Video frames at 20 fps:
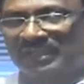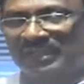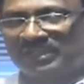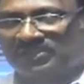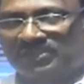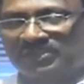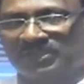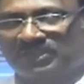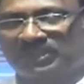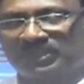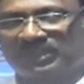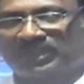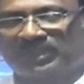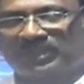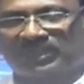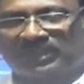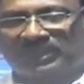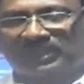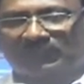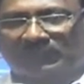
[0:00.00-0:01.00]

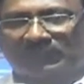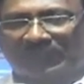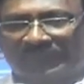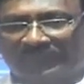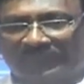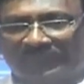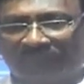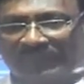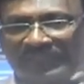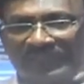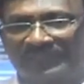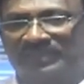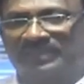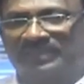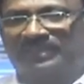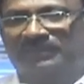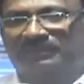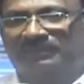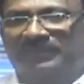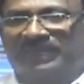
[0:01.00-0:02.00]
సృష్టిలోని ప్రతి
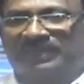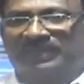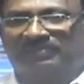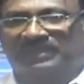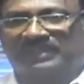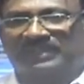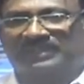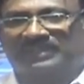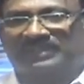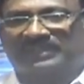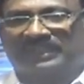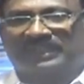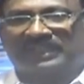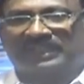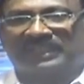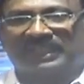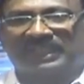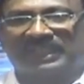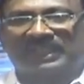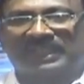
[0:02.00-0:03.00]
వ్యక్తిని ప్రేమించి
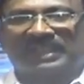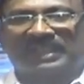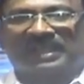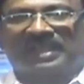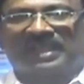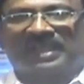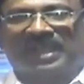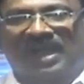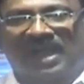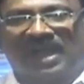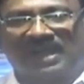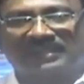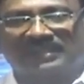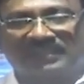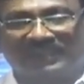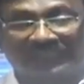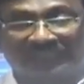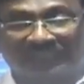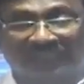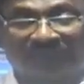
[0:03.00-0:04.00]
ఆ
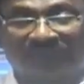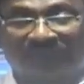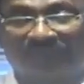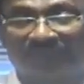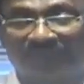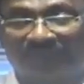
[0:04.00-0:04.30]
శిక్ష వారు